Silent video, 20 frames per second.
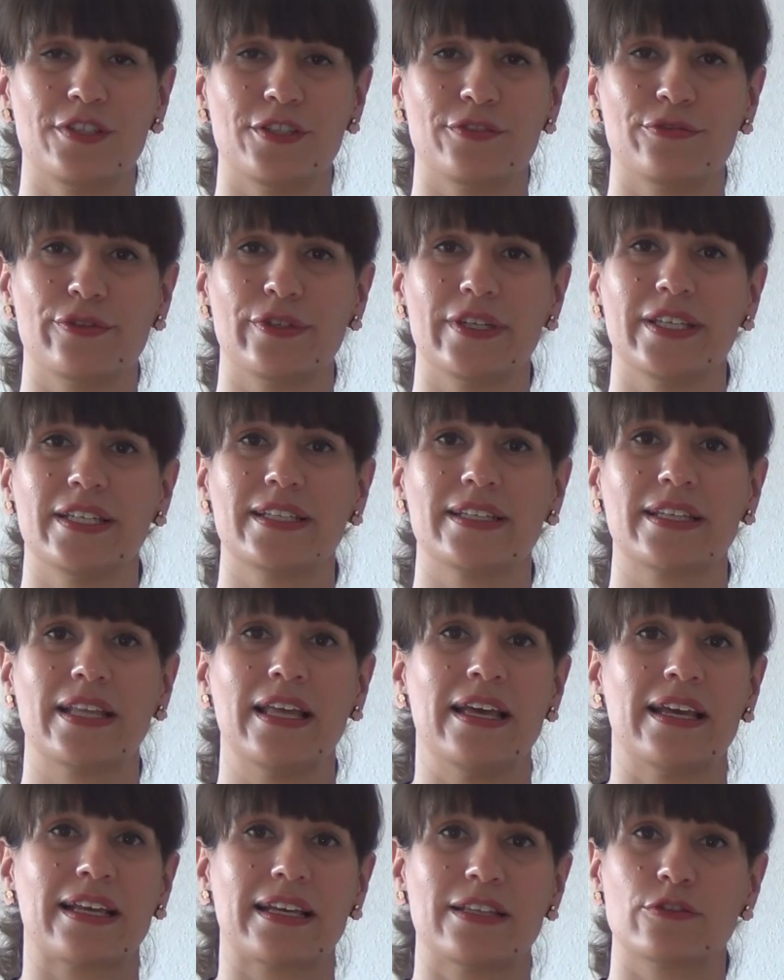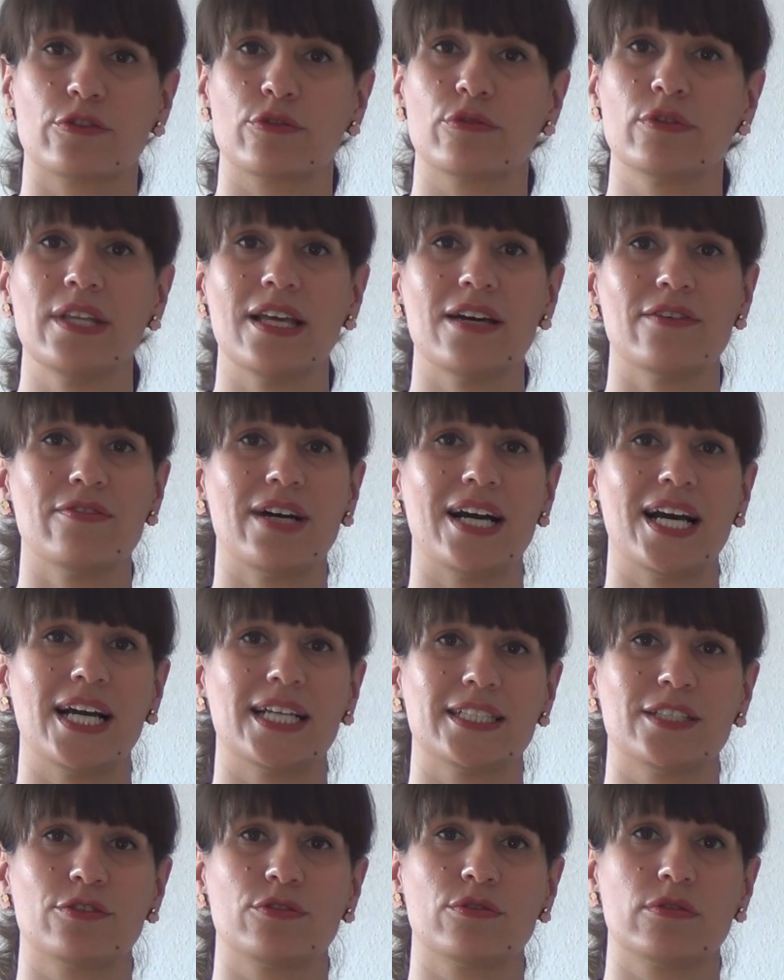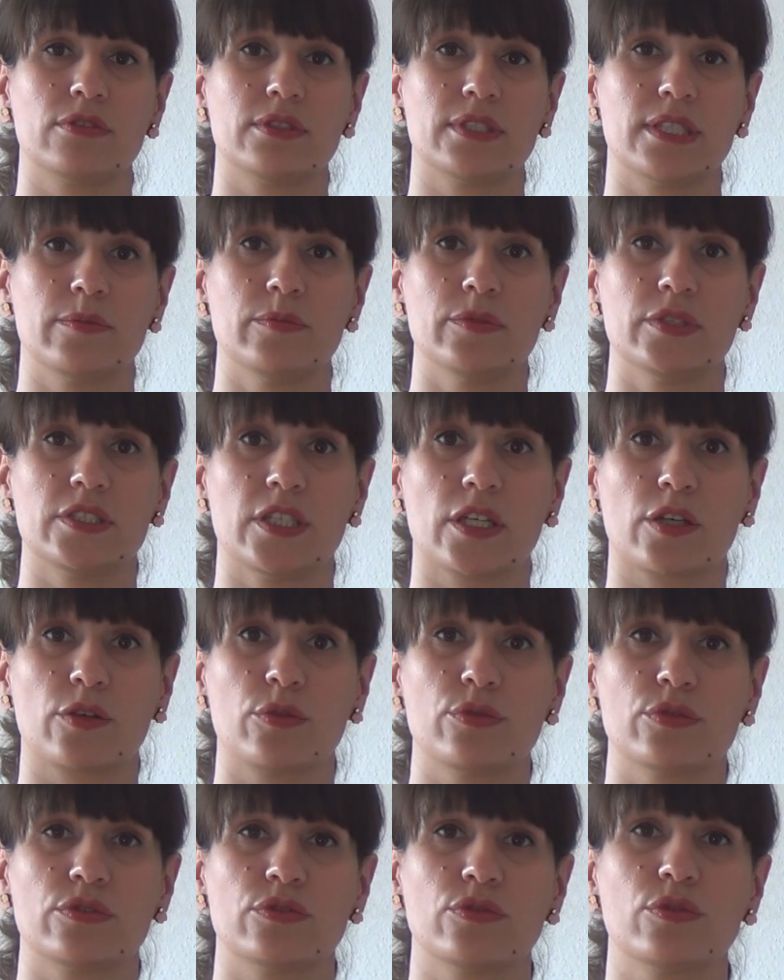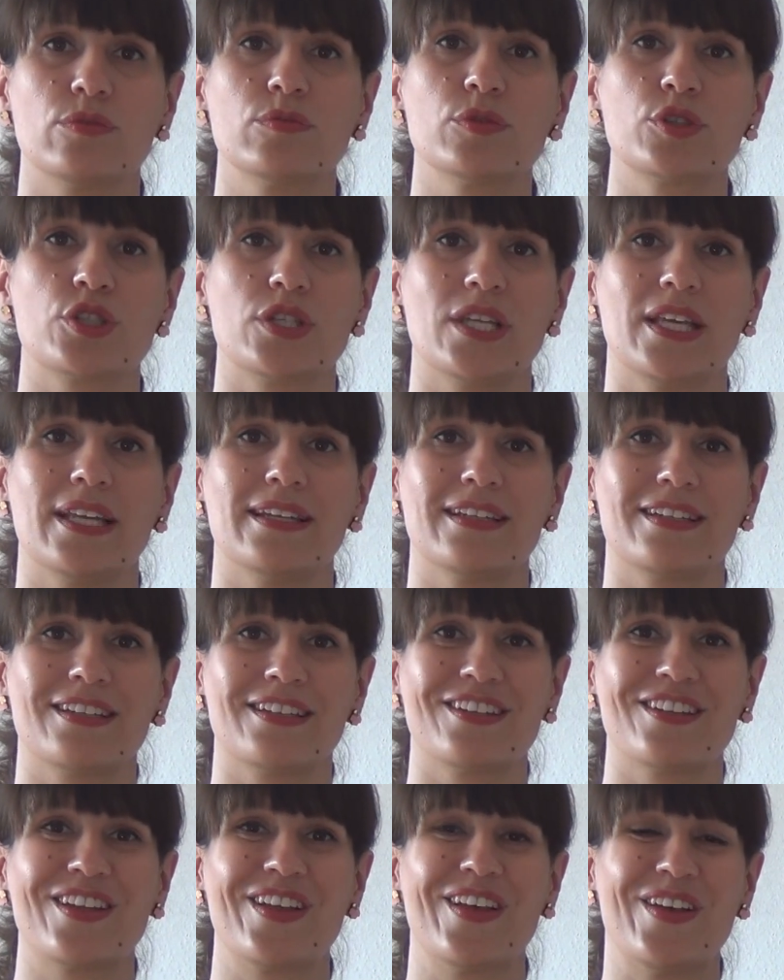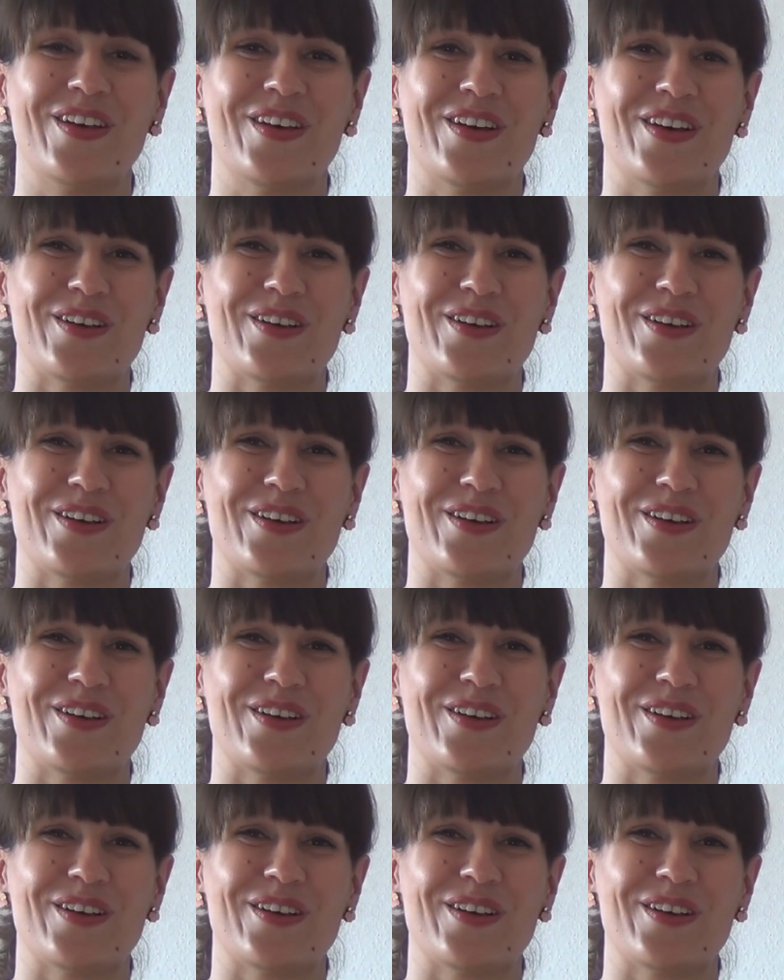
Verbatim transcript: der für ihn ganz unerwartet und unter mysteriösen Umständen